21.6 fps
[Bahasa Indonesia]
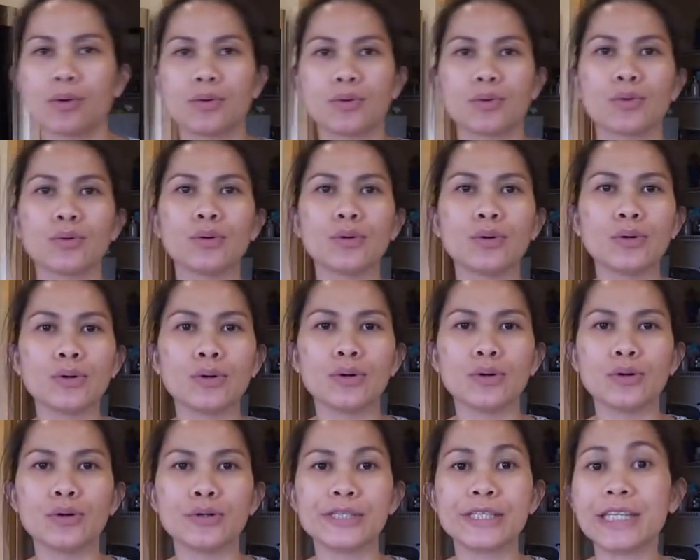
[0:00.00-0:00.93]

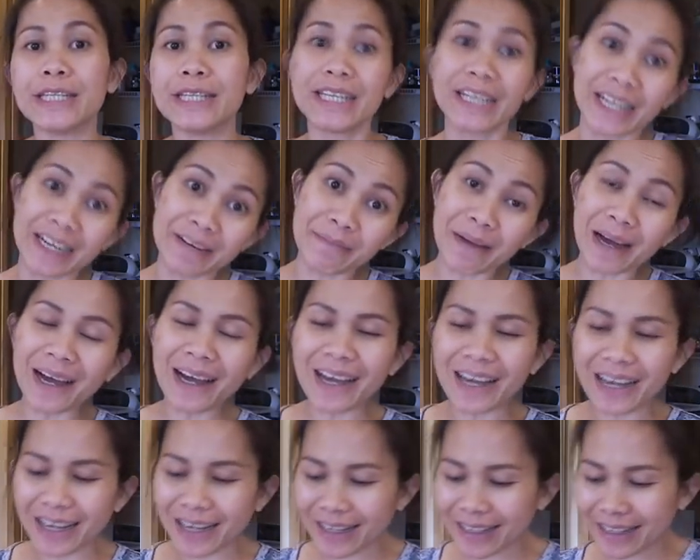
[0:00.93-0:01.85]
Tuh, jadi tinggal
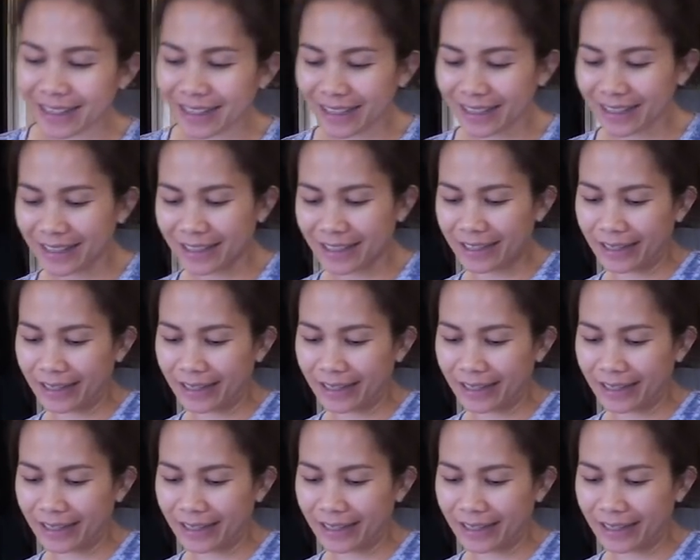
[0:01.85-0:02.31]
dipanggang.